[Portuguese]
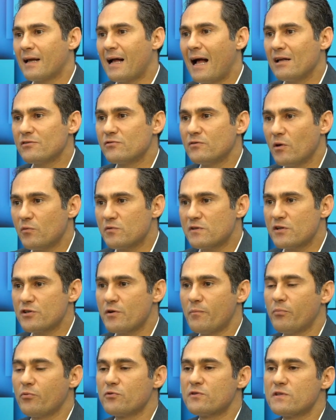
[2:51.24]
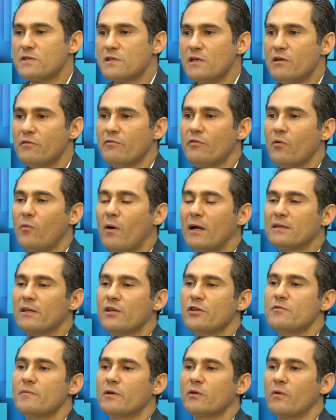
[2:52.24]
Caso não seja possível o
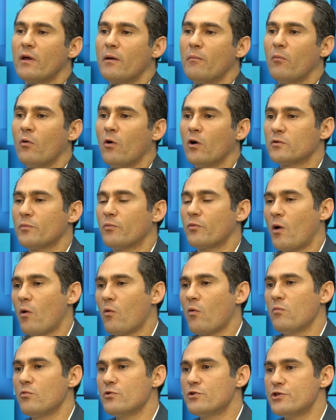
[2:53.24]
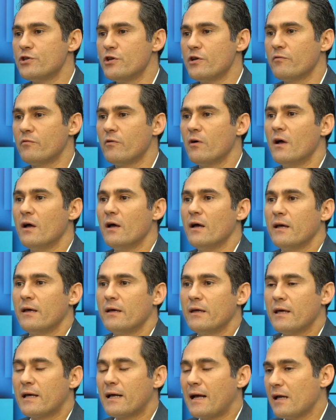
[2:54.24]
atendimento remoto por algum motivo
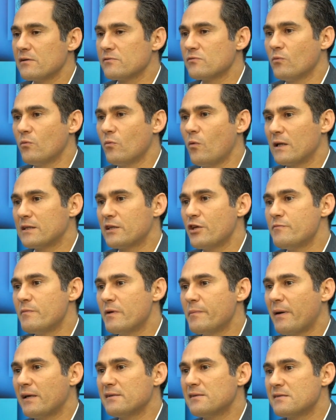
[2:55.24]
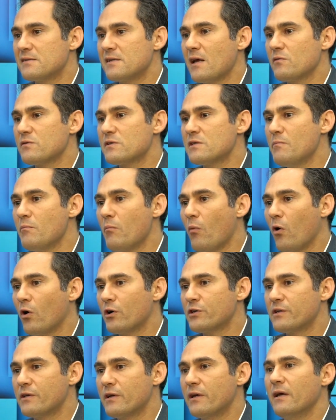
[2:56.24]
e caso o atendimento presencial se
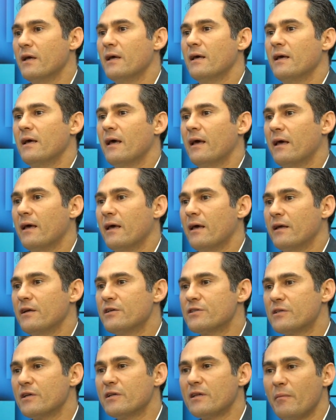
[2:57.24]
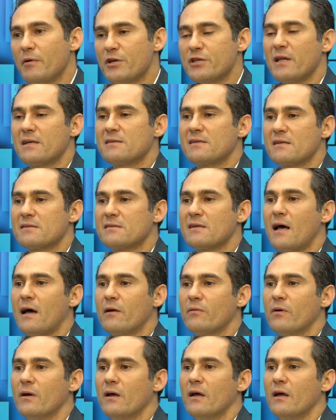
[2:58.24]
mostre é, estritamente necessário,